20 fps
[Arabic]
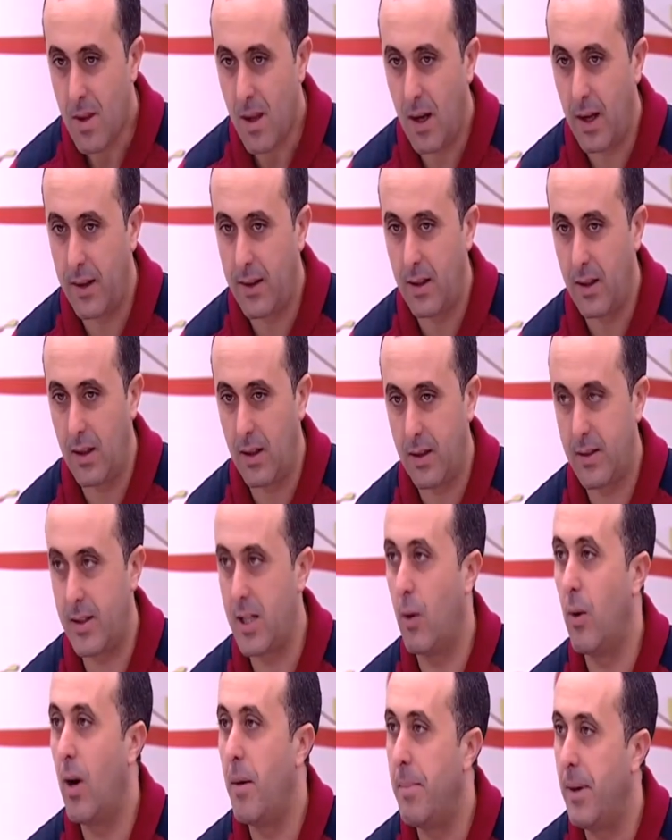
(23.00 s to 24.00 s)
هاد
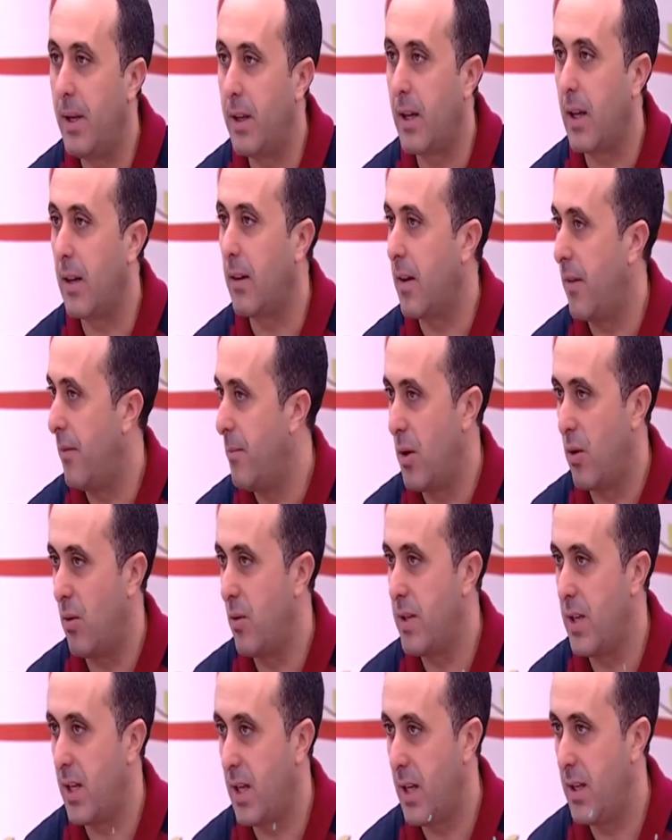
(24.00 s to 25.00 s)
التوابل كيف ما
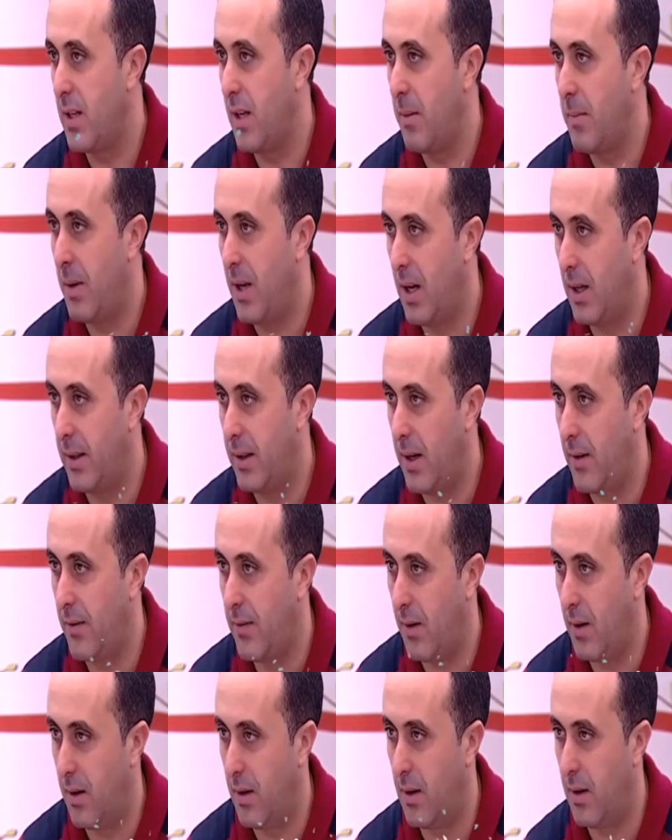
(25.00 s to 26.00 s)
قلتي كان دائما حاضره
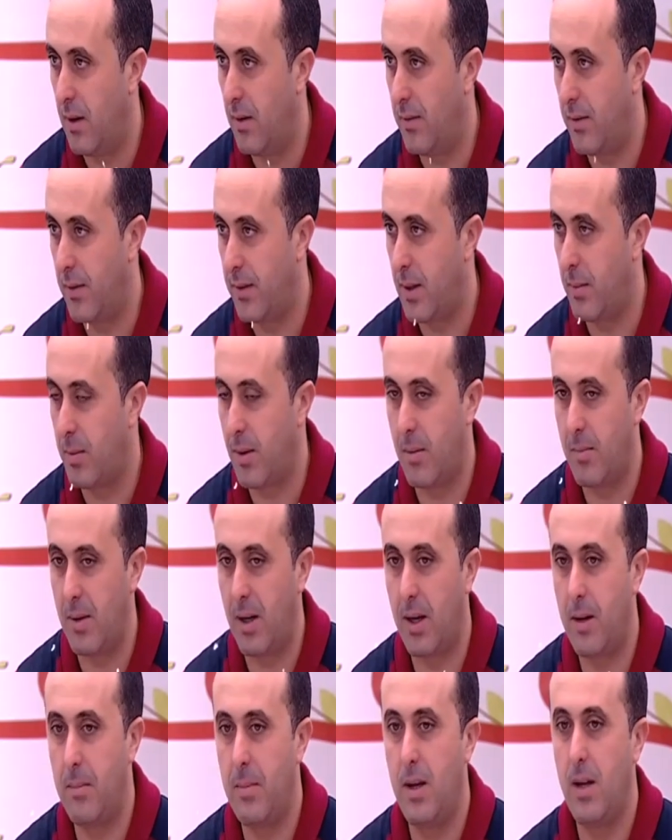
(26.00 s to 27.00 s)
في في الطبخ
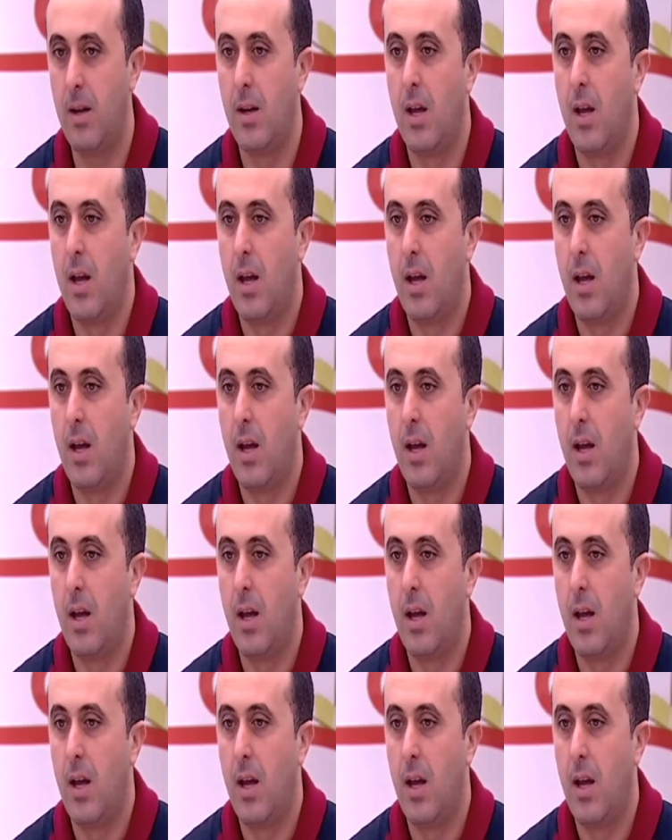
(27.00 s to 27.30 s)
المغربي